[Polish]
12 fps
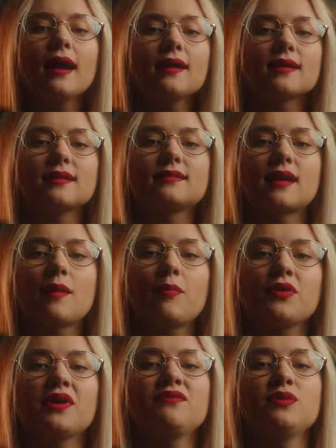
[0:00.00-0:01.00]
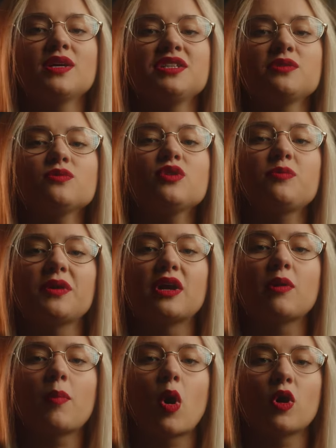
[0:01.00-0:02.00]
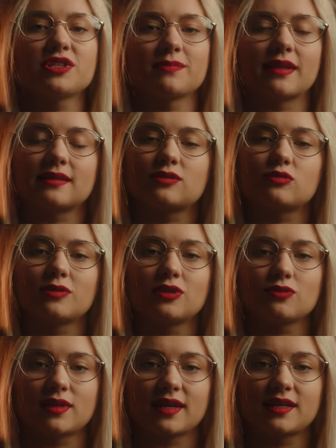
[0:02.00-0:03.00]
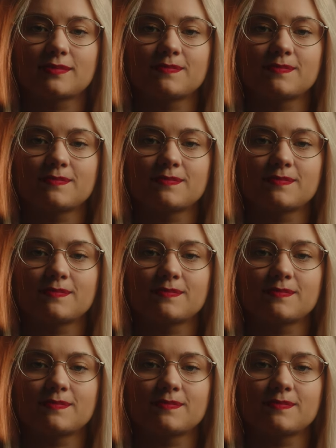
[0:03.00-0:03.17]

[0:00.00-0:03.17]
a karetka pojawiła się dopiero po 18 minutach.